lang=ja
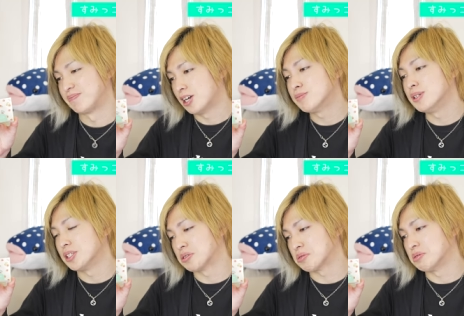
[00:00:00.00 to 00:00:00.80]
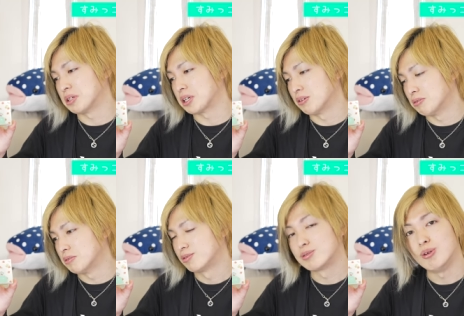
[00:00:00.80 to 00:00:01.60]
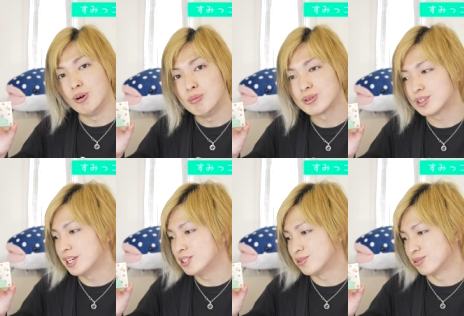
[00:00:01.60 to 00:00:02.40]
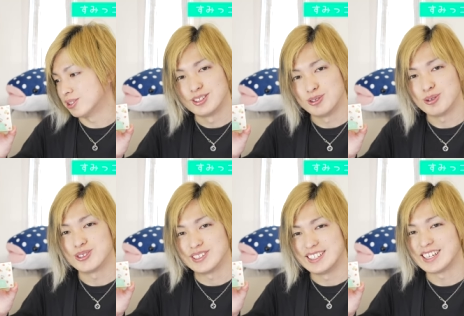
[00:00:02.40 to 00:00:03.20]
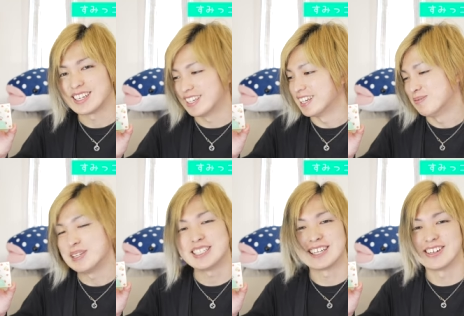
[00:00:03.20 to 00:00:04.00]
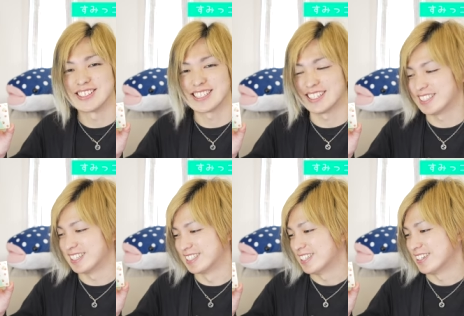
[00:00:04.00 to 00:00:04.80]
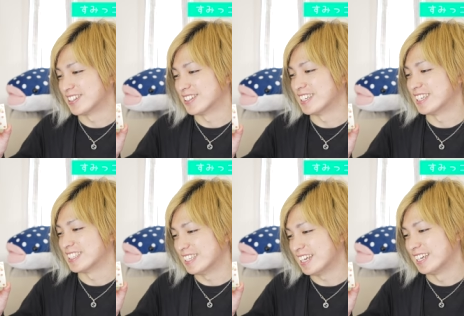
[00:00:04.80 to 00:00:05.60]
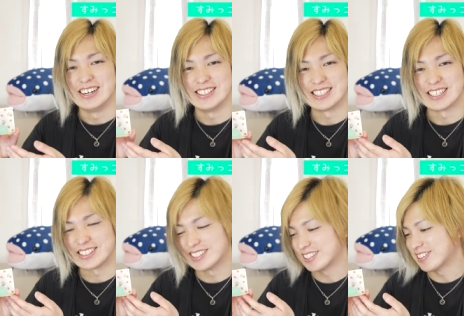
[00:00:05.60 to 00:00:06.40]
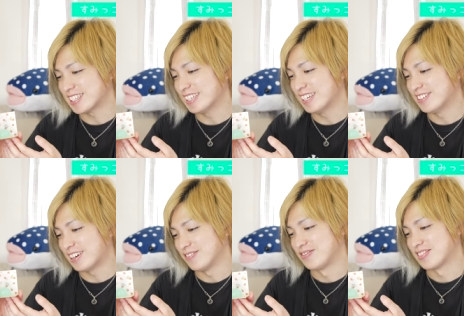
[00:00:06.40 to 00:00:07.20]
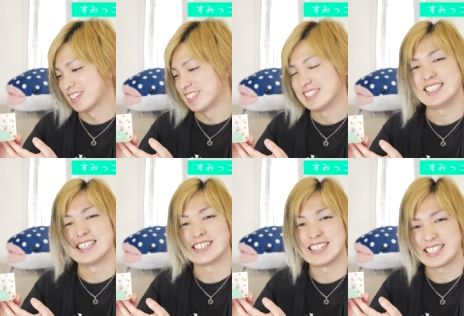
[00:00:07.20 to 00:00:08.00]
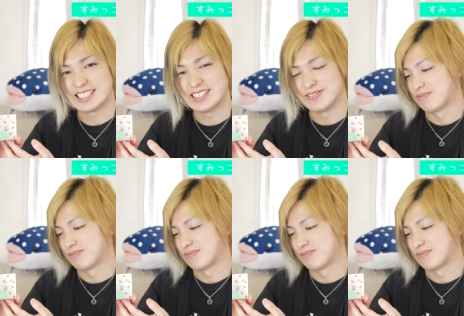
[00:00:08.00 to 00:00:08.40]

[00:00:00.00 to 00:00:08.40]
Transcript: 初めて作ったけどすごい思った以上に上手にできてめっちゃ楽しかったです。ということでですね、本日のくるちょもチャンネルはチーク菓子、